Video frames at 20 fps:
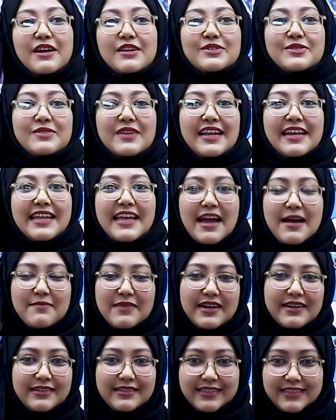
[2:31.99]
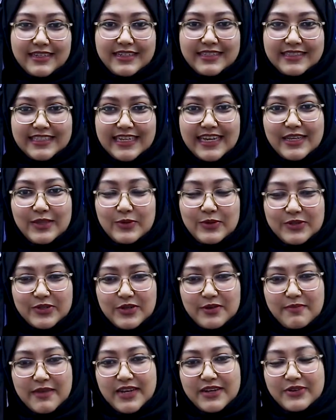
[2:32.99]
পার্সোনালি আমার যে
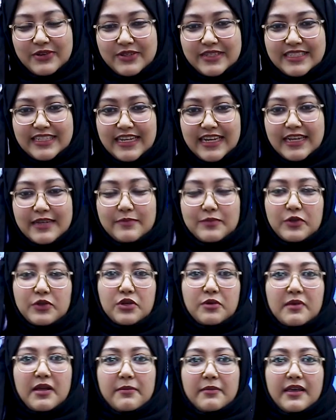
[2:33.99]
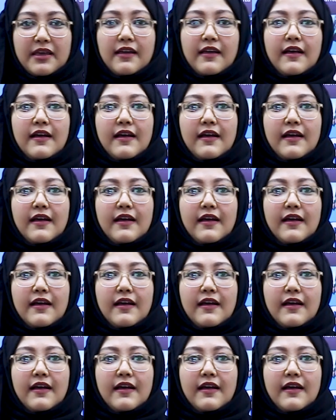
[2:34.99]
দুজন মেন্টর ছিলেন করেন প্রথমে আমি